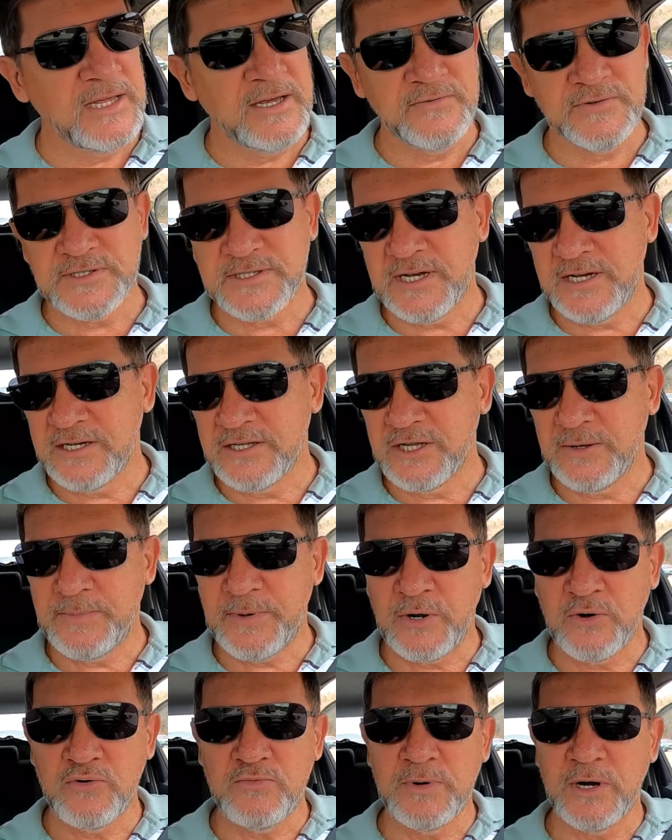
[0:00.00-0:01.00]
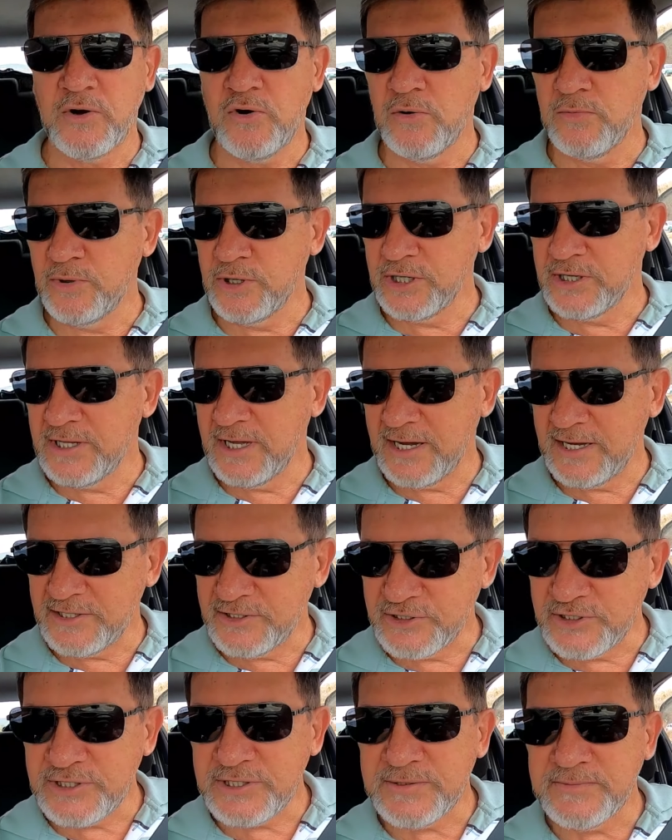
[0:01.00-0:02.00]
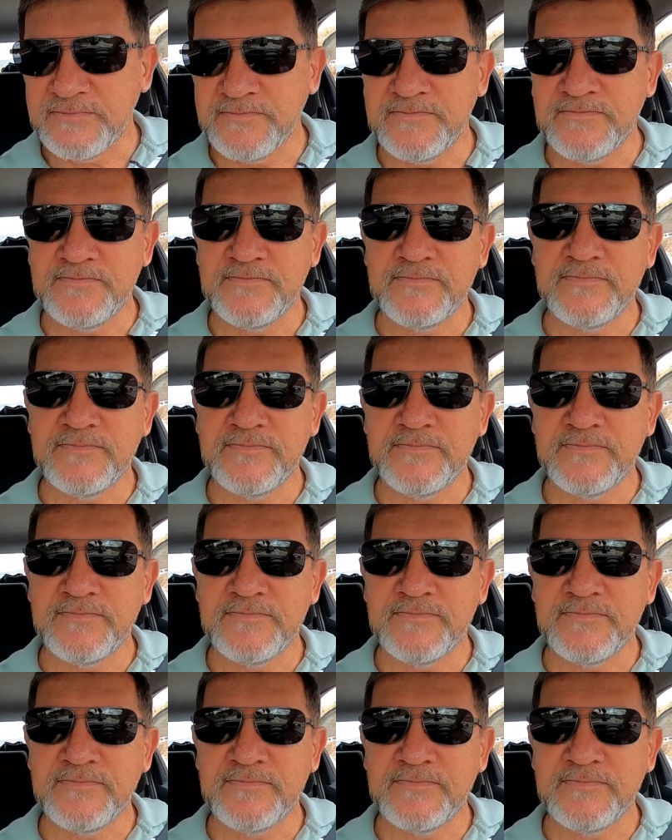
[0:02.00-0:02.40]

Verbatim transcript: Deve estar indo aí para alguma comunidade.